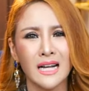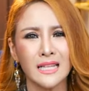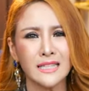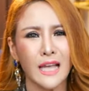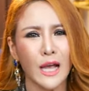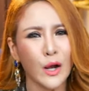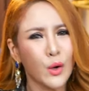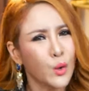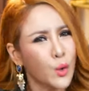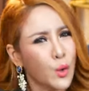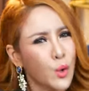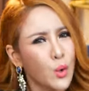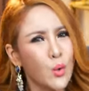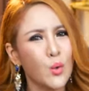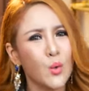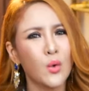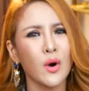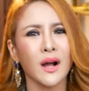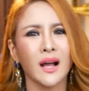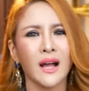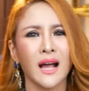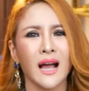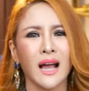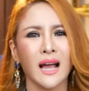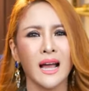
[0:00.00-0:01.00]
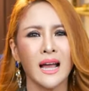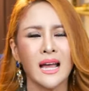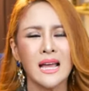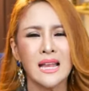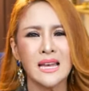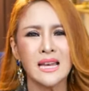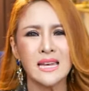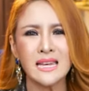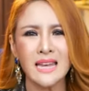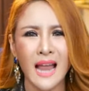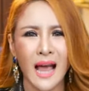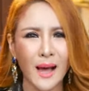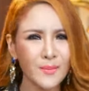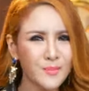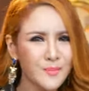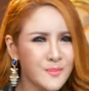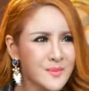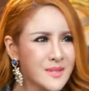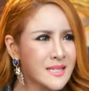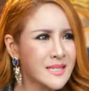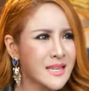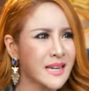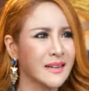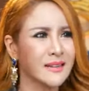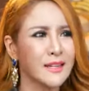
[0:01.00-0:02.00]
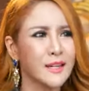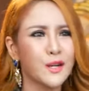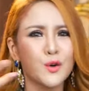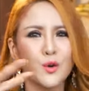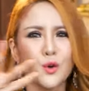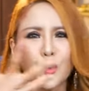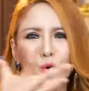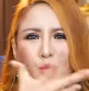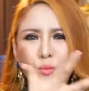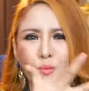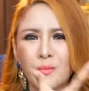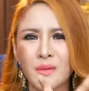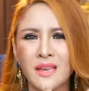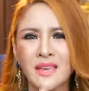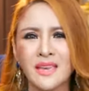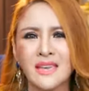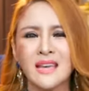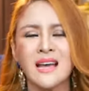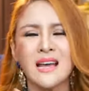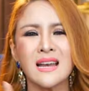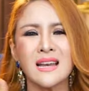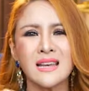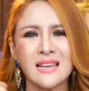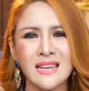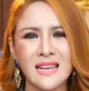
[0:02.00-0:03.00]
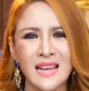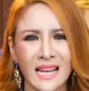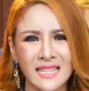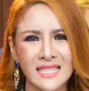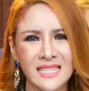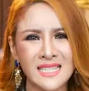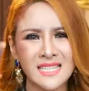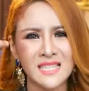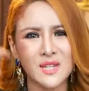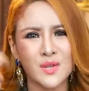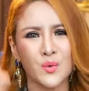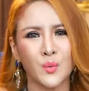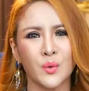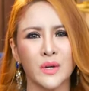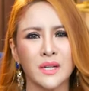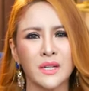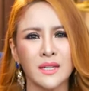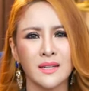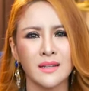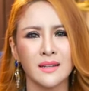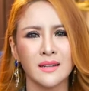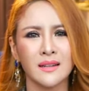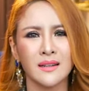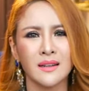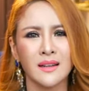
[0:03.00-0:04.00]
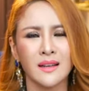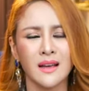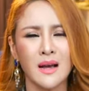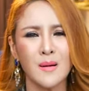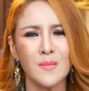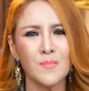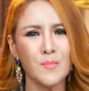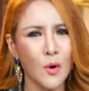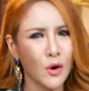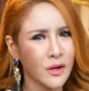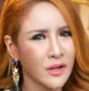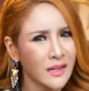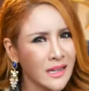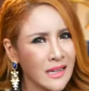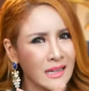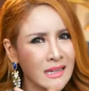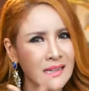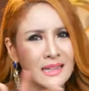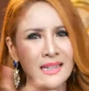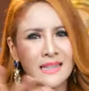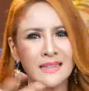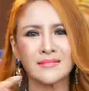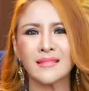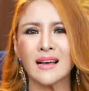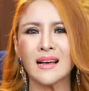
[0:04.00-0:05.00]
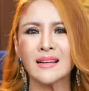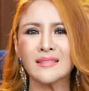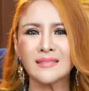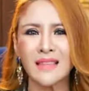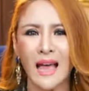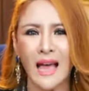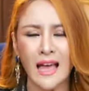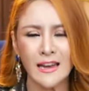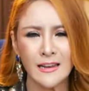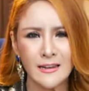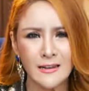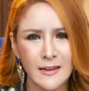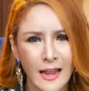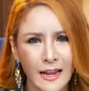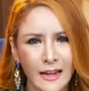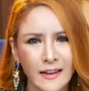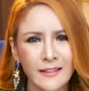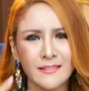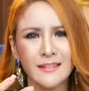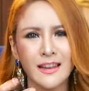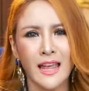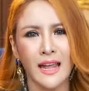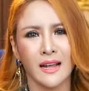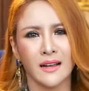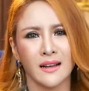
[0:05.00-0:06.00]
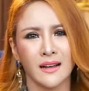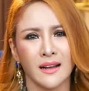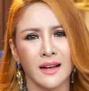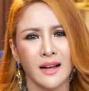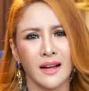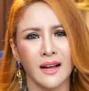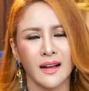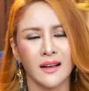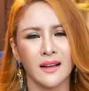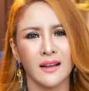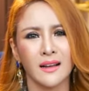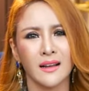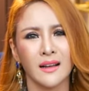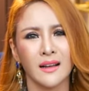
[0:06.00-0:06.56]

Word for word: แต่ครูอะค่ะนับสิ่งที่ครูมีในชีวิตหมดเลยตั้งแต่เด็กๆอะค่ะ